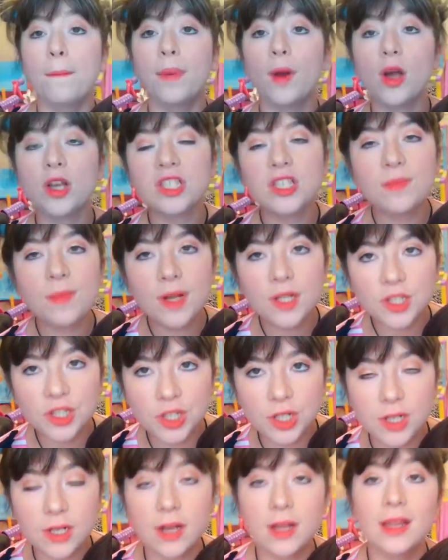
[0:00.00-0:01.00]
Próxima
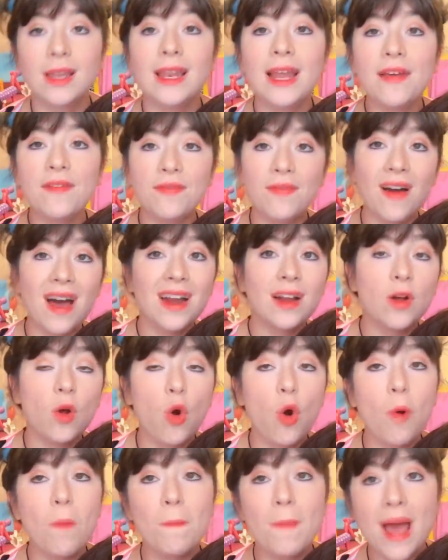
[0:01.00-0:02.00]
dica, levar
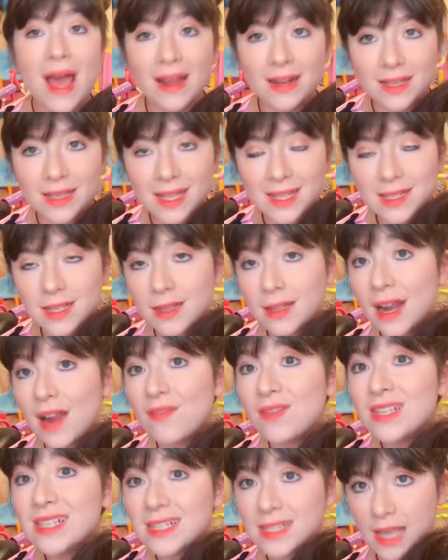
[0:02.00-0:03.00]
cobertas e
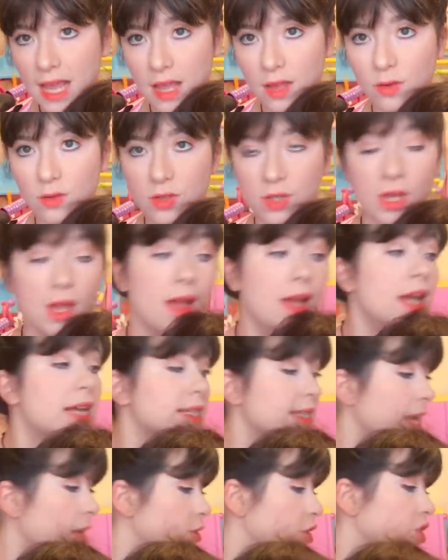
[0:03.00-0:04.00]
travesseiros.
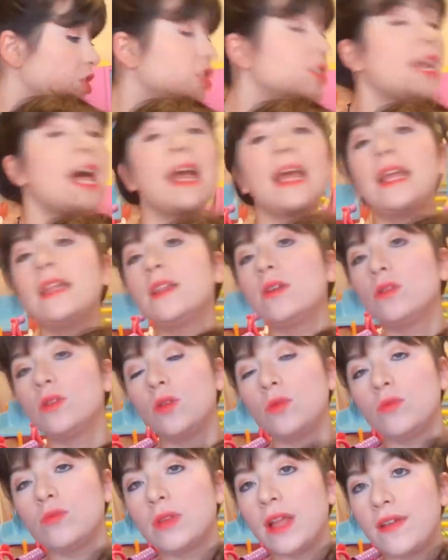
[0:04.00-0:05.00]
Sério, gente, na ida eu
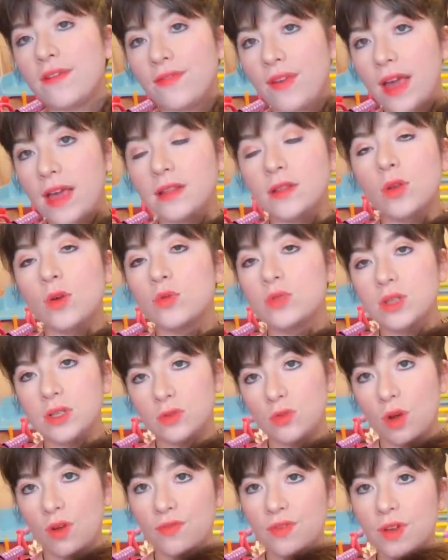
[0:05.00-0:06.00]
não levei, então eu usei
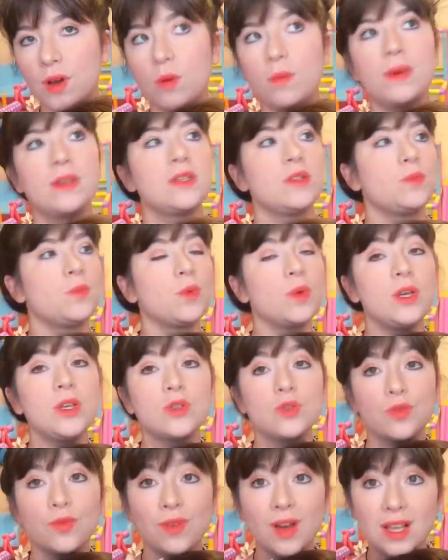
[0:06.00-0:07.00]
do avião, mas
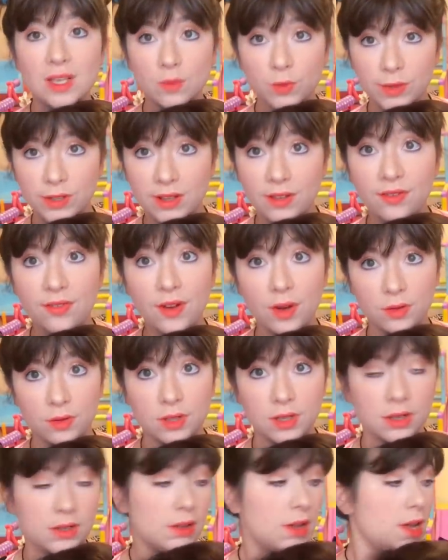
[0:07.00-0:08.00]
isso faz muita
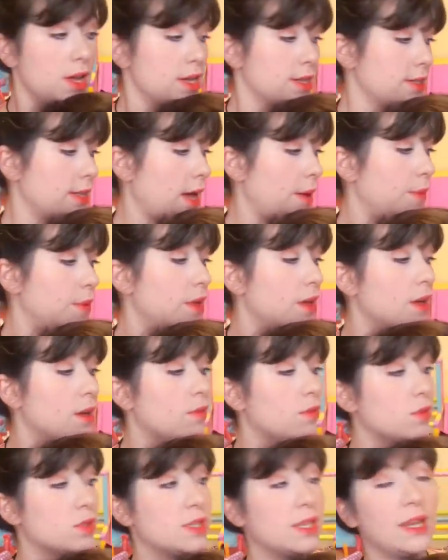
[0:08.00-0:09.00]
falta, sabe?
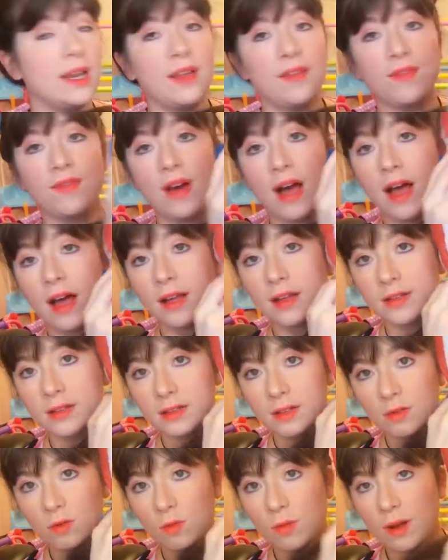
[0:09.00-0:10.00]
Você levar
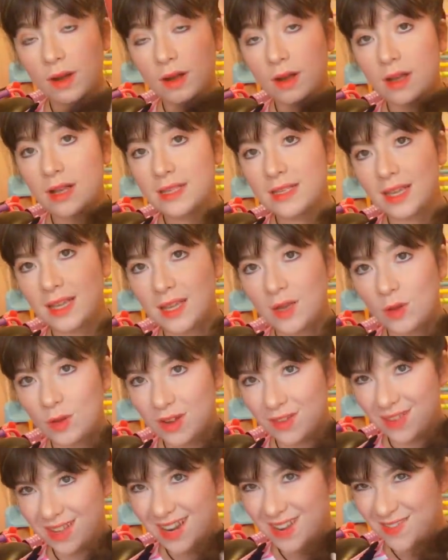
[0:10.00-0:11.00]
uma... Esse aqui eu
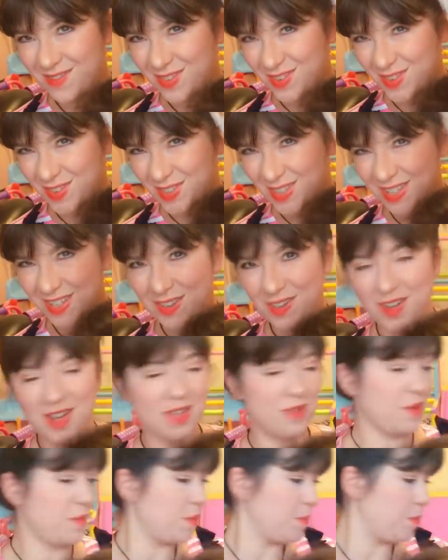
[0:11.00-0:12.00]
levei na volta, que eu ganhei na